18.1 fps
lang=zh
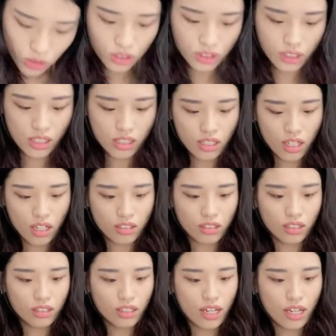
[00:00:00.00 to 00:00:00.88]
颜色好
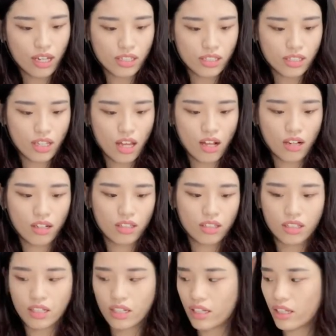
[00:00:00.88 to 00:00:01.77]
像太少
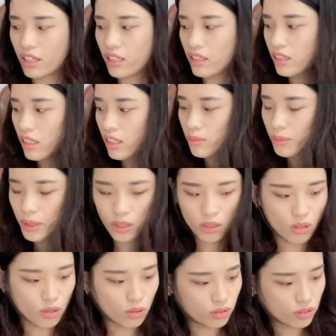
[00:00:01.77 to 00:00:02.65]
了哎，这样没
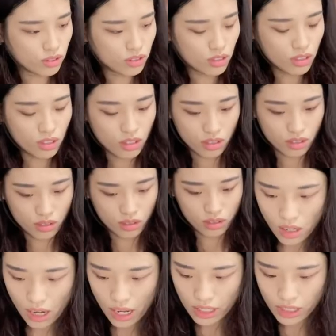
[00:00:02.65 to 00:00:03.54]
有红色。
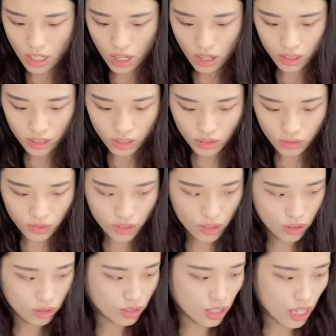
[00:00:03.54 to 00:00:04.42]
来找一个粉
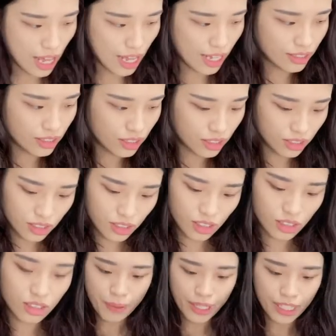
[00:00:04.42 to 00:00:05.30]
红色啊，这个这
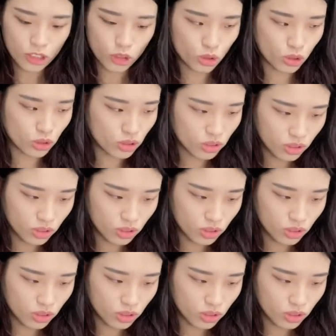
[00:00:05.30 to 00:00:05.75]
个 peach，